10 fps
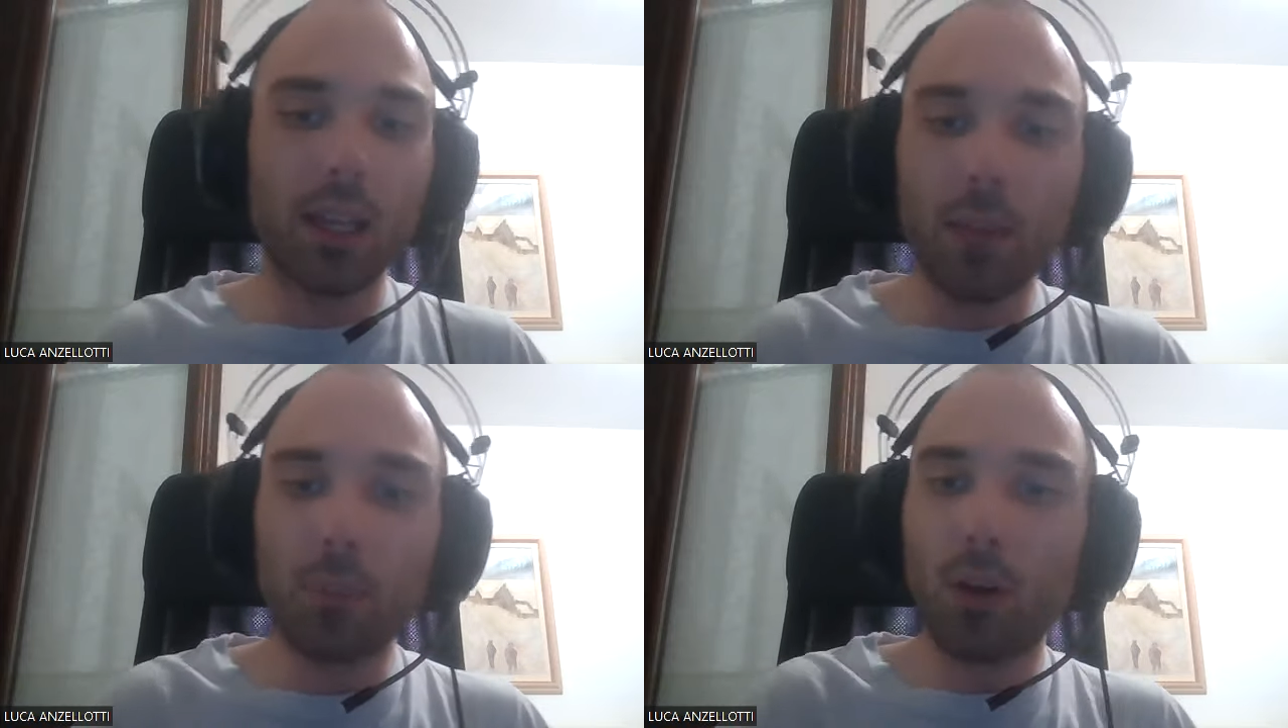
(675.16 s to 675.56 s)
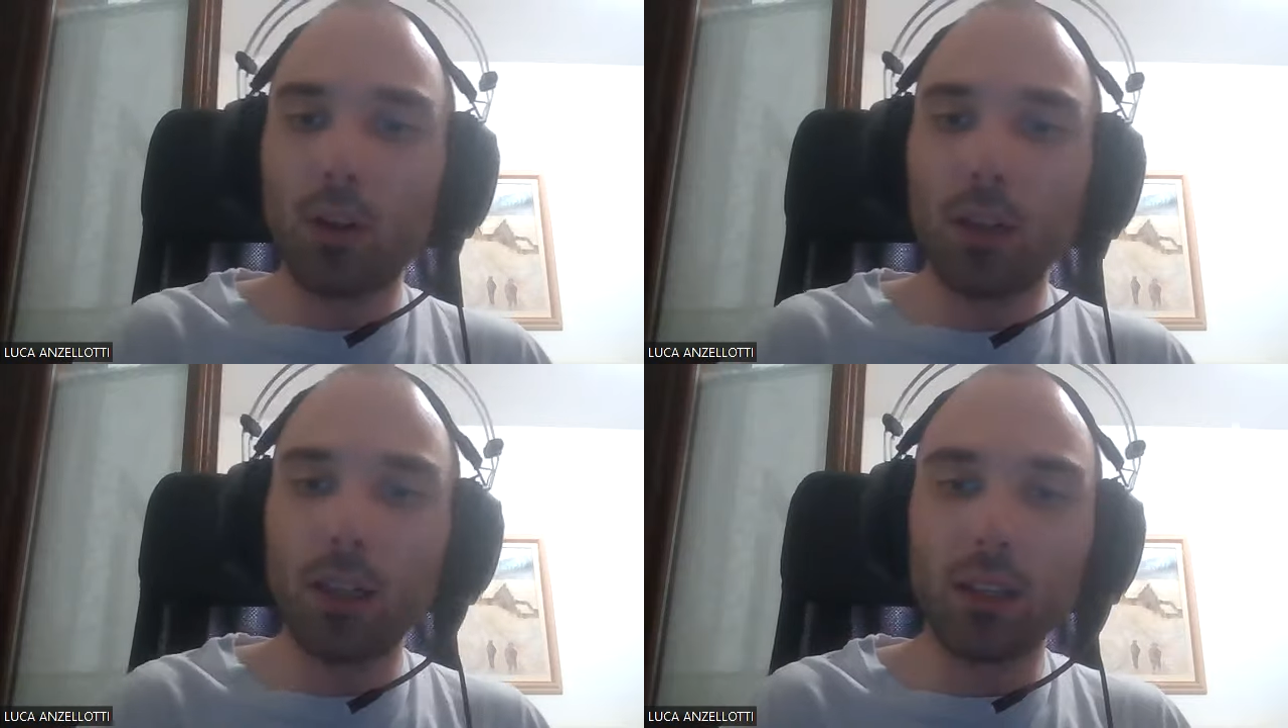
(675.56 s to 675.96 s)
e
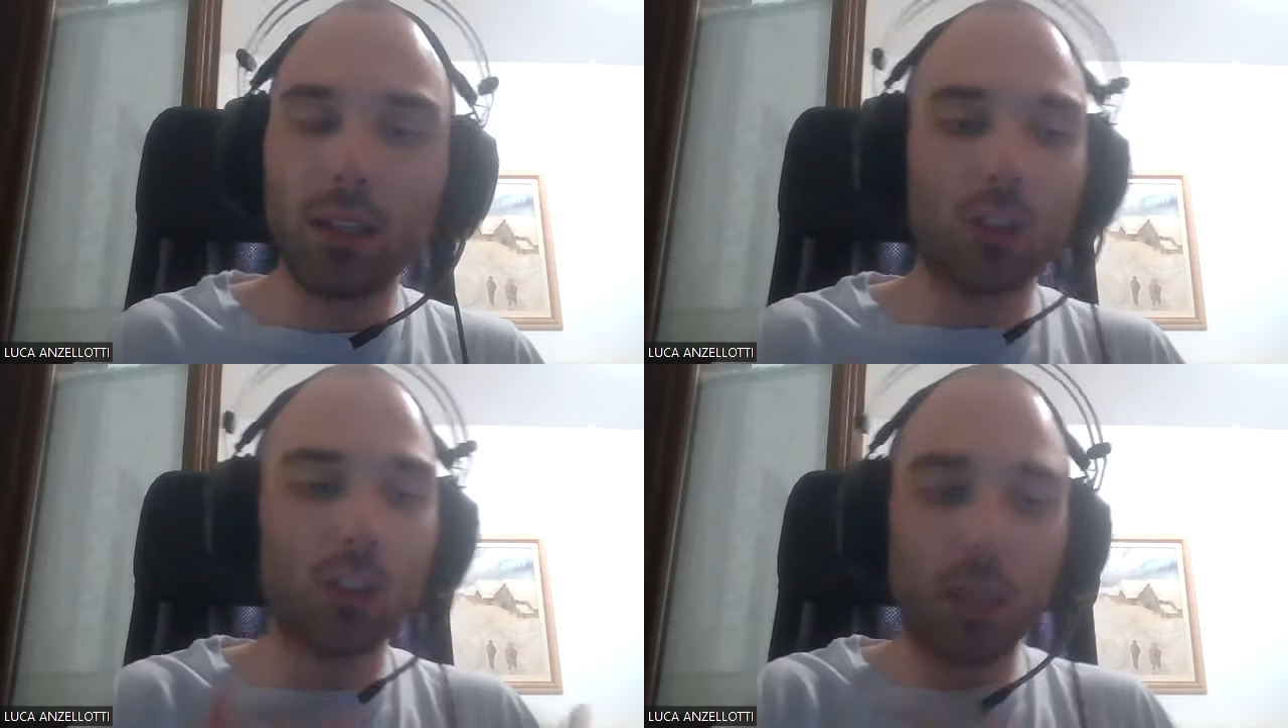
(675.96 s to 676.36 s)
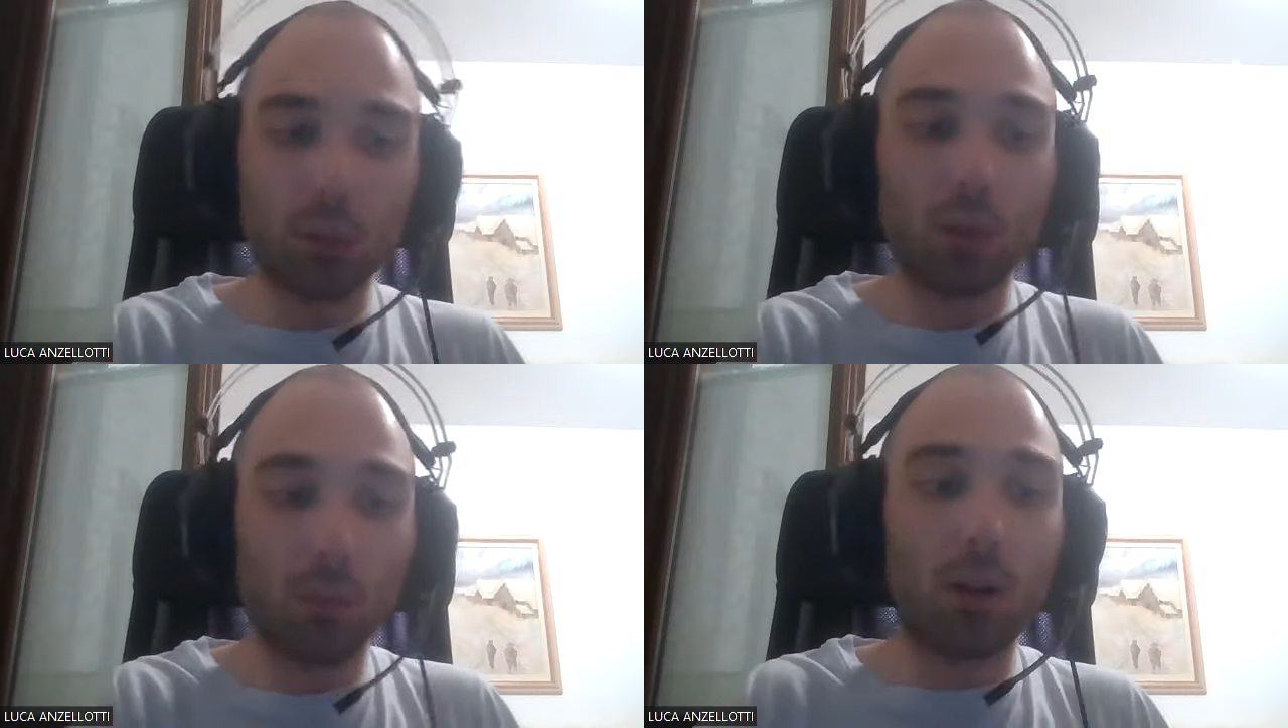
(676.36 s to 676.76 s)
poi, in
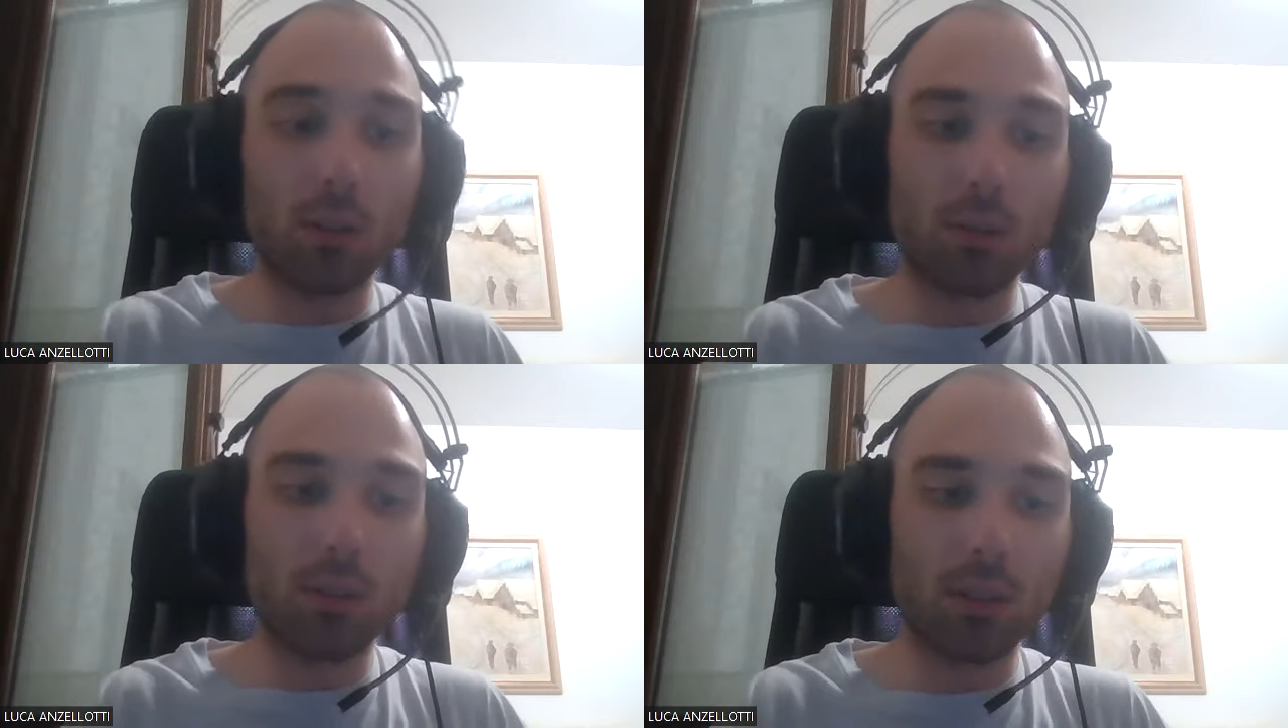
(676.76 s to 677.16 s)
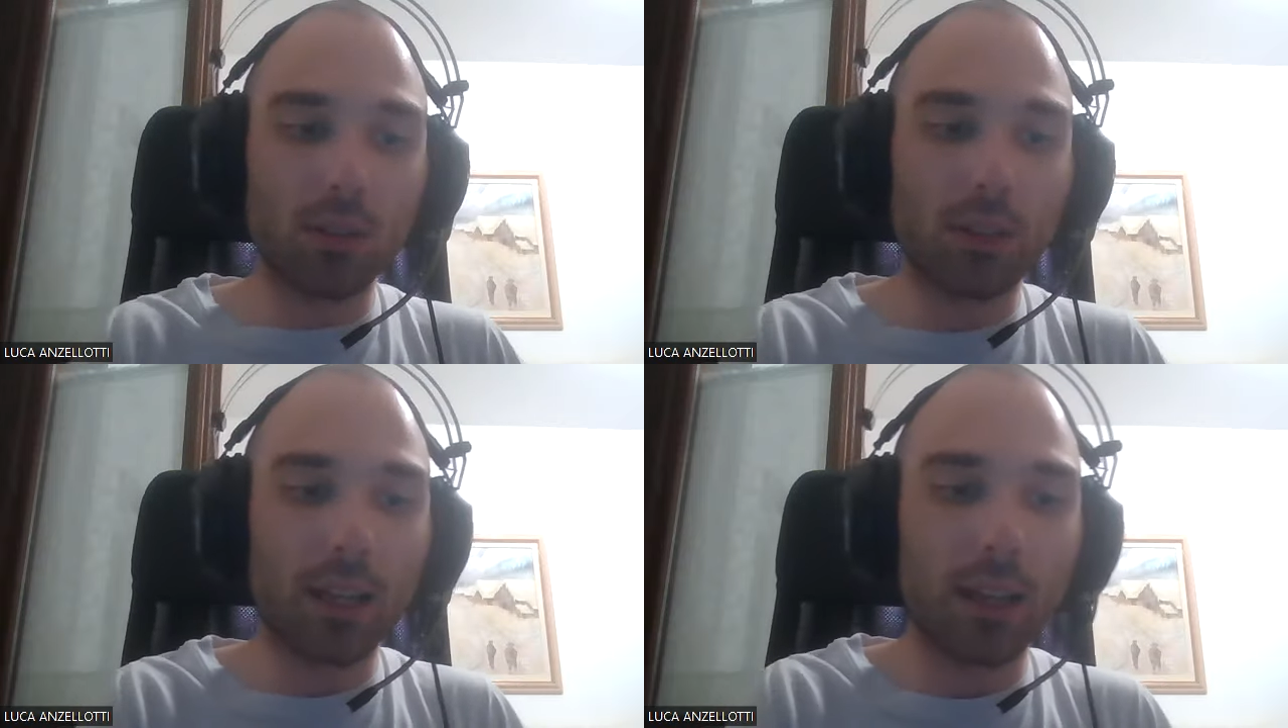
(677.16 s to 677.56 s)
certo modo,
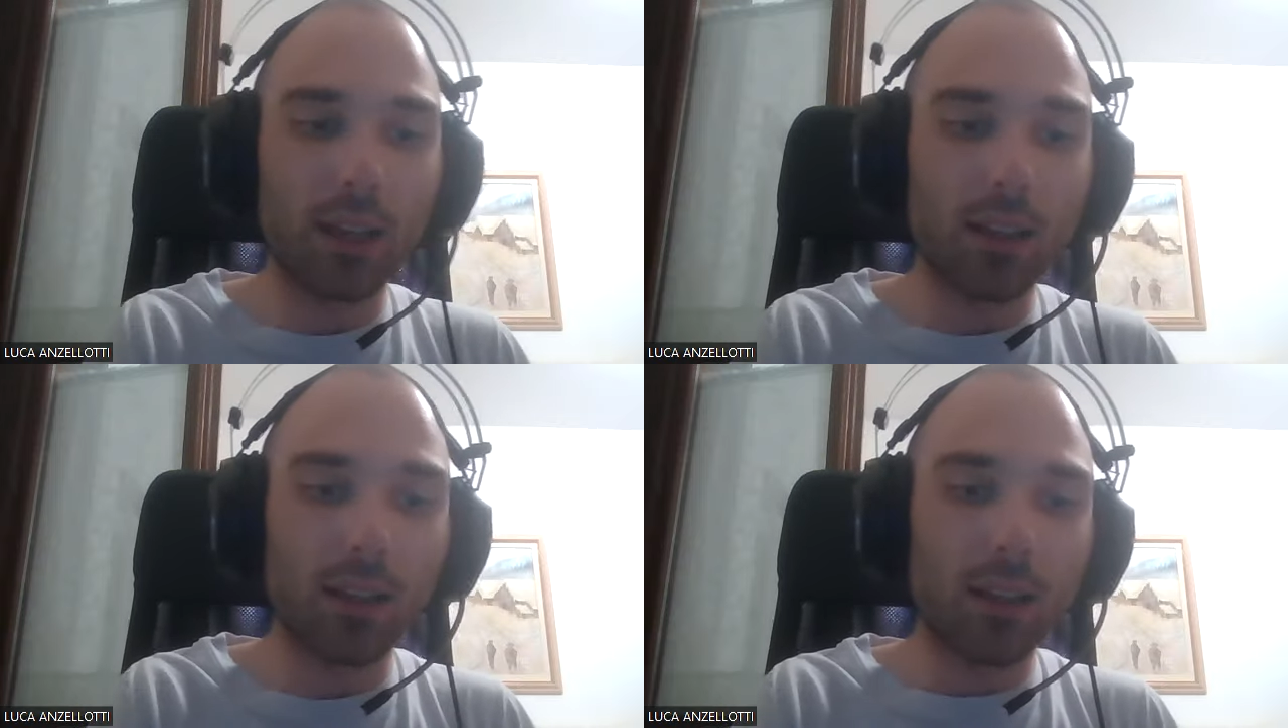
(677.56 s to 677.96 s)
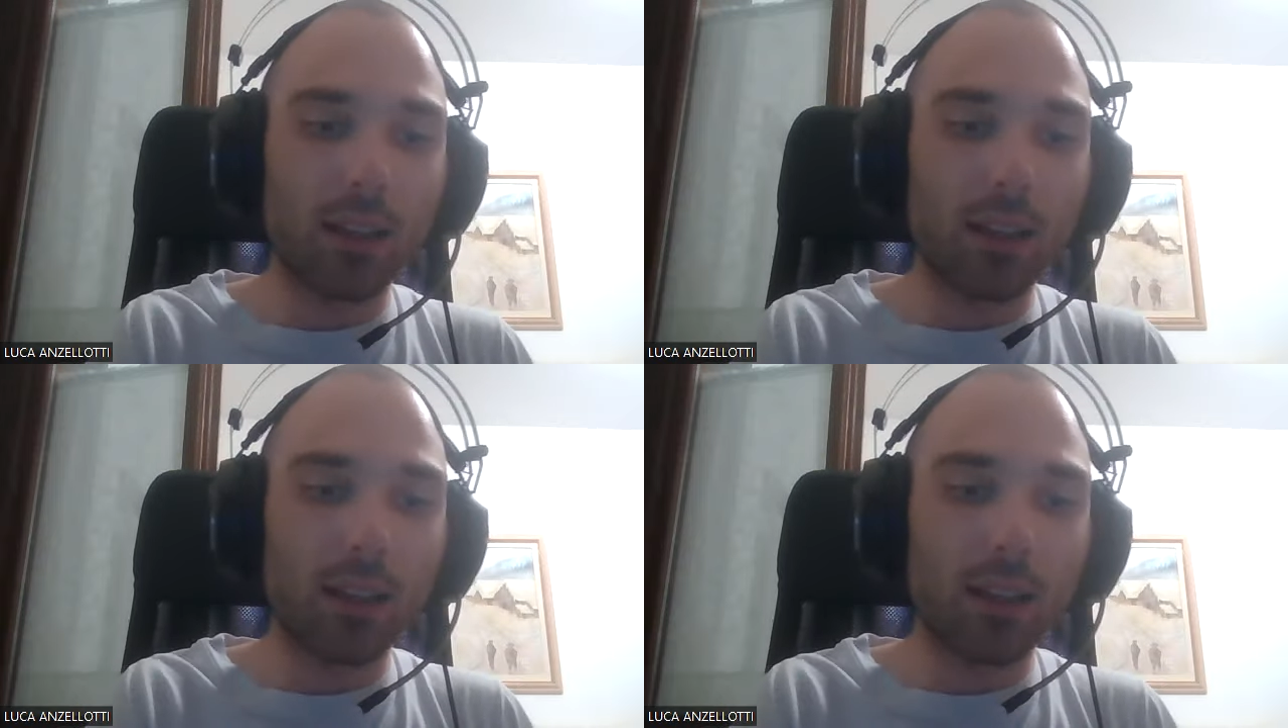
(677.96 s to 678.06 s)
ok,